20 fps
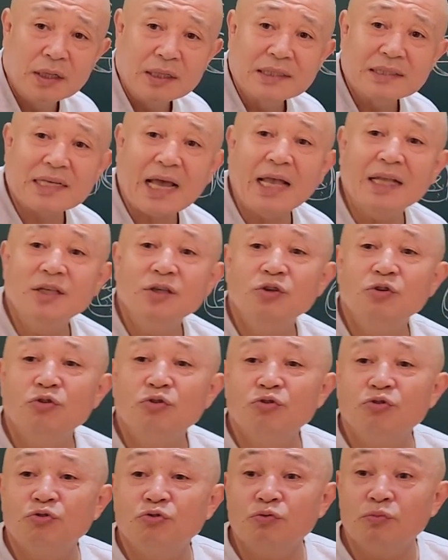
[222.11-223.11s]

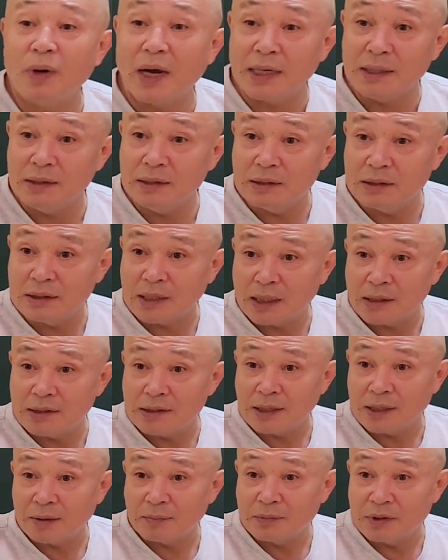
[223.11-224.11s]
산수 마인드를 가진
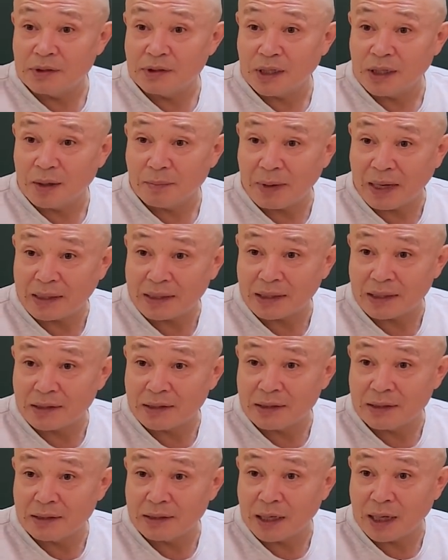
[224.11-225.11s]
사람들이잖아. 맞다
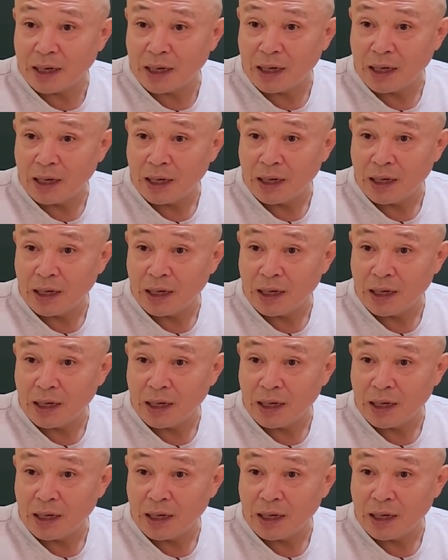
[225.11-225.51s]
틀리다.